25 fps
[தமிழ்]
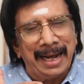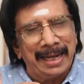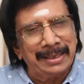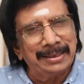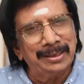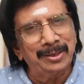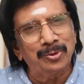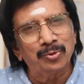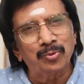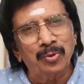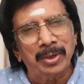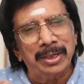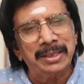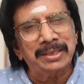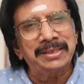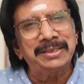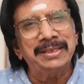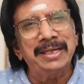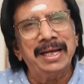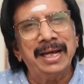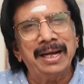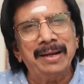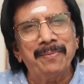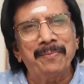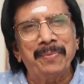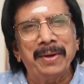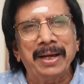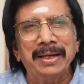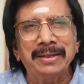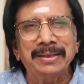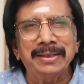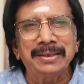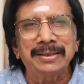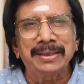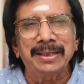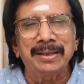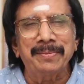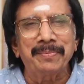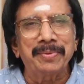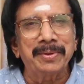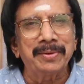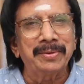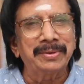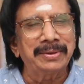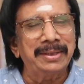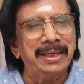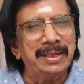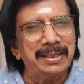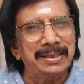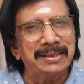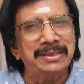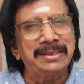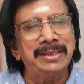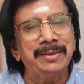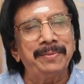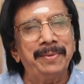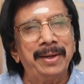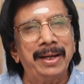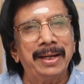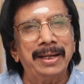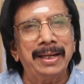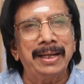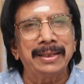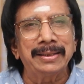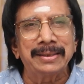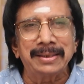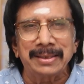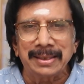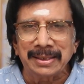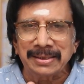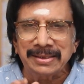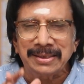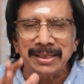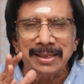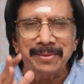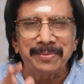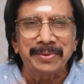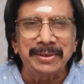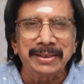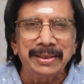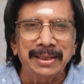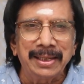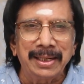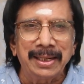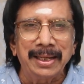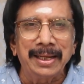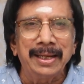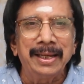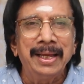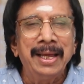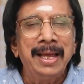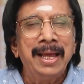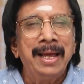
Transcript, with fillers: அதன் தொடர்ச்சியாக பார்ட்டி திரைப்படம் தான் நிச்சயமாக அதுக்கு ரசிகர் மத்தியில்